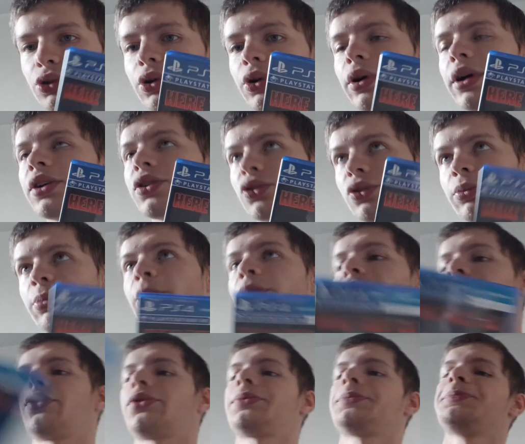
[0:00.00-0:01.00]
d'horaire, je
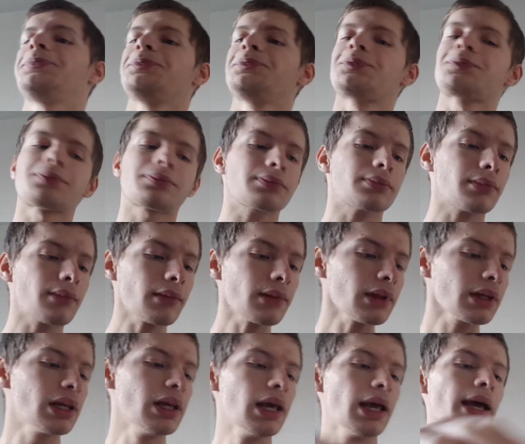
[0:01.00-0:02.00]
pense.
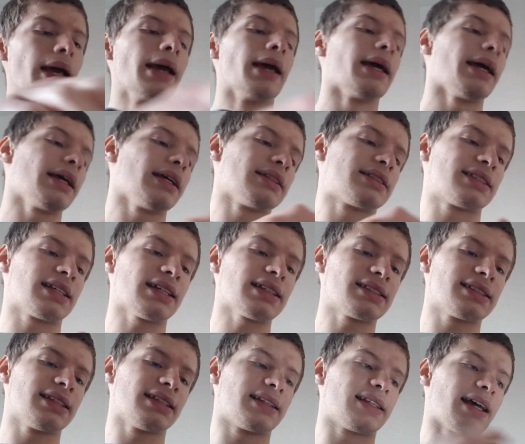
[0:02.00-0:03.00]
Et ça,
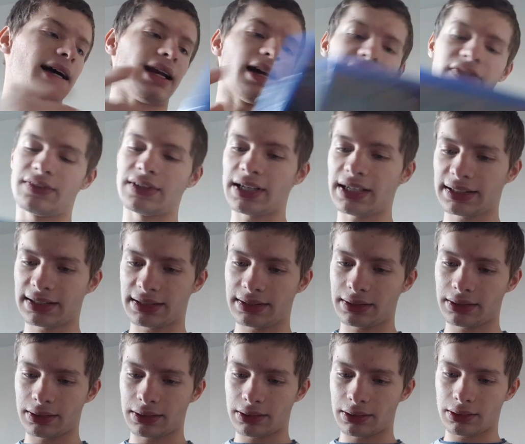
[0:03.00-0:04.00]
c'était à la Fnac.
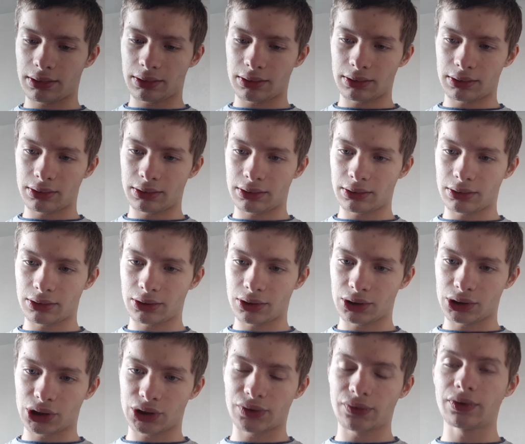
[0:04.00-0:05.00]

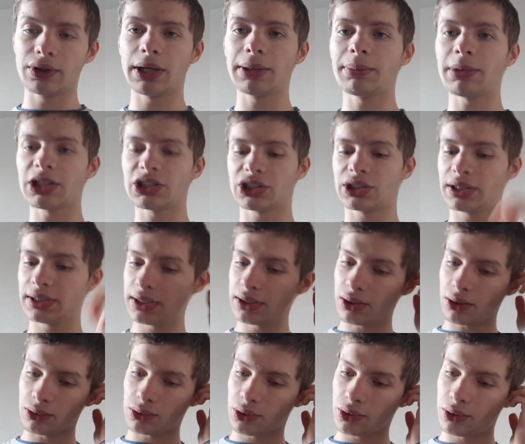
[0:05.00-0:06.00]
Euh, je voulais m'acheter
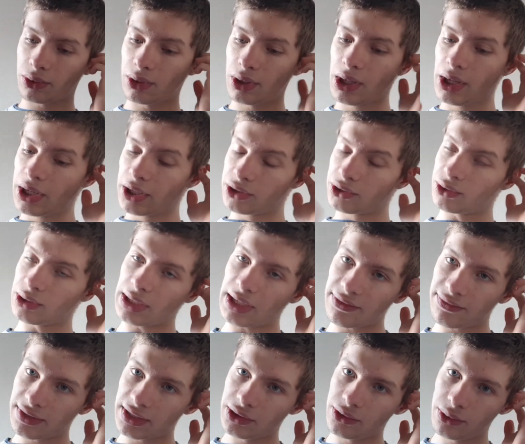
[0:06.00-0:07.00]
entre. Il y en
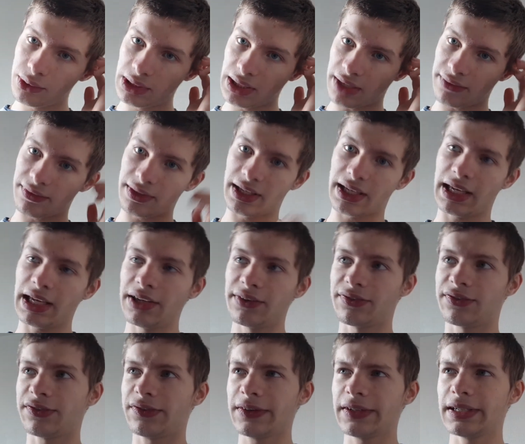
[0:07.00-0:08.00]
avait deux. Il y avait
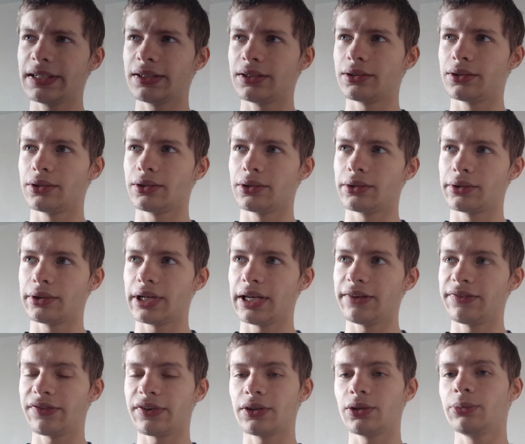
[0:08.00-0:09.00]
F1,
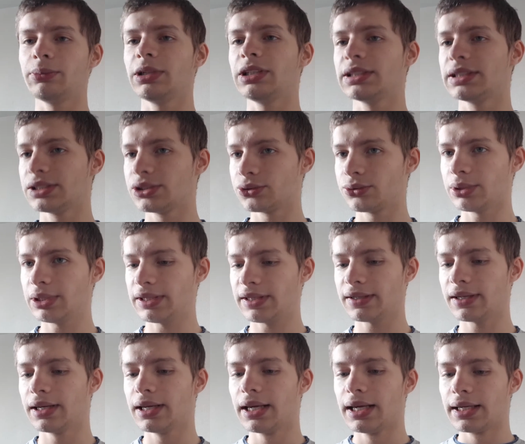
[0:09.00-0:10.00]
F1
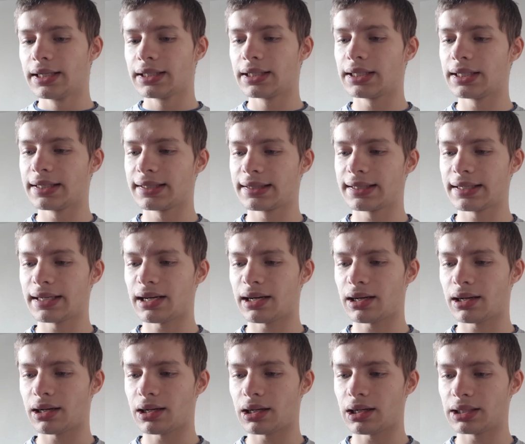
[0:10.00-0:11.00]
2018. Il était
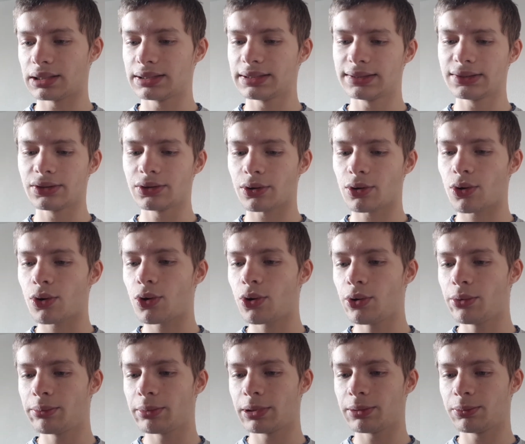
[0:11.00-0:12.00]
à 10
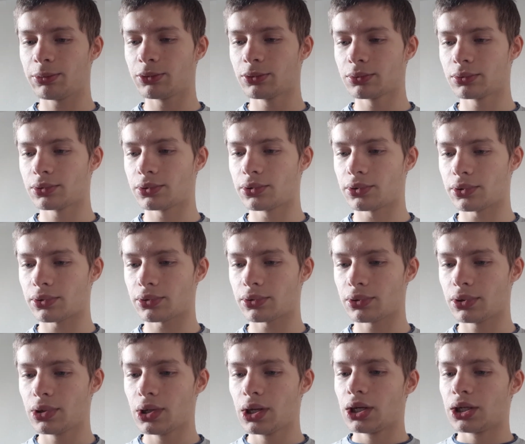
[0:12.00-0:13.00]
euros, mais bon,
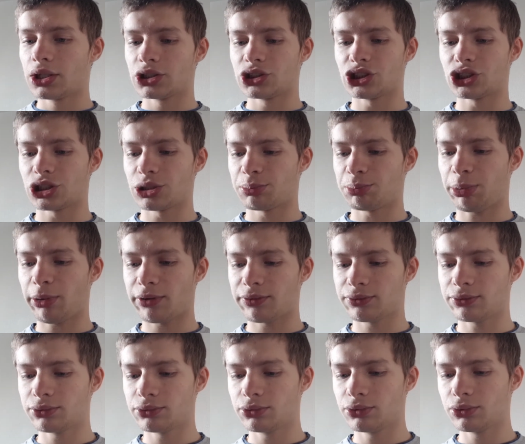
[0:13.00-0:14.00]
euh, j'ai pas
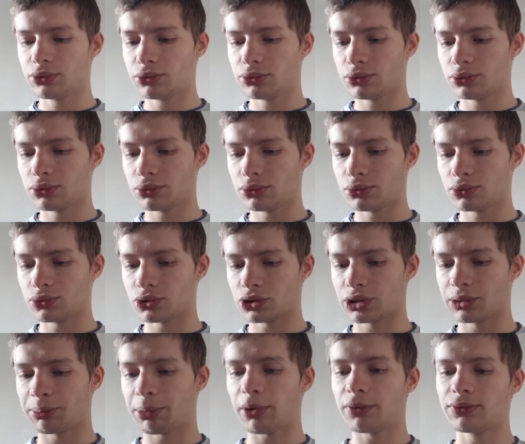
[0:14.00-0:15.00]
voulu.
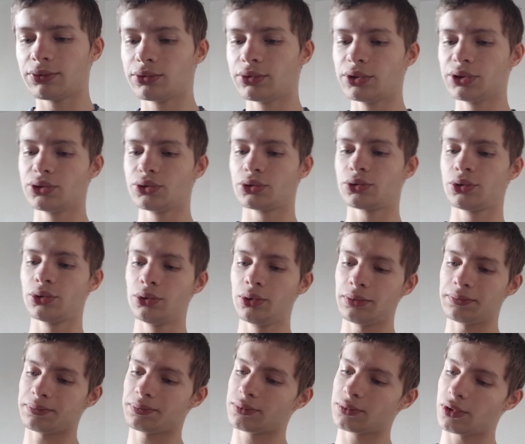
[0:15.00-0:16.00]
J'ai pas voulu. Et du
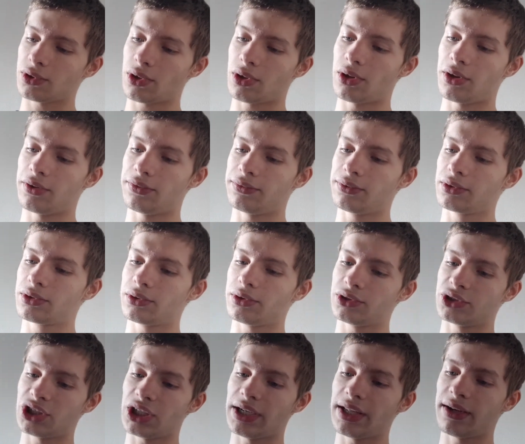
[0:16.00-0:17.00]
coup, euh, vu
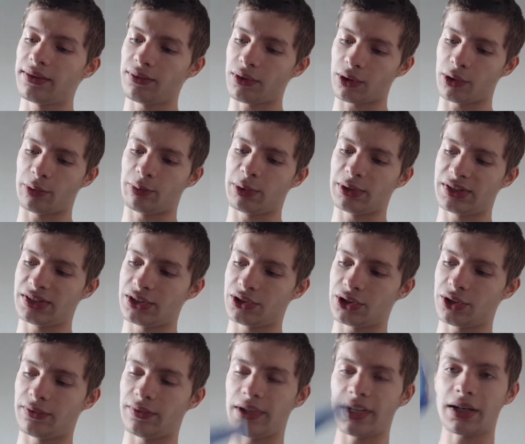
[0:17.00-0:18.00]
que j'allais avoir le
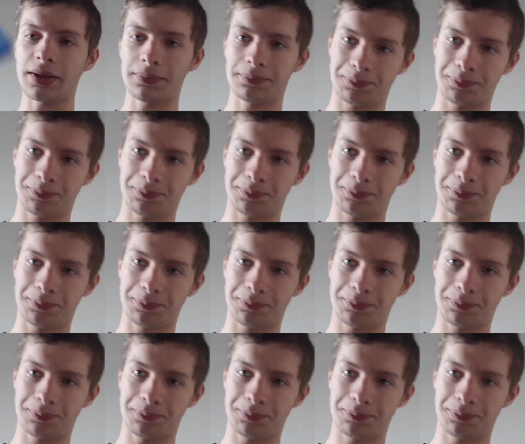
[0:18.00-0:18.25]
PlayStation VR,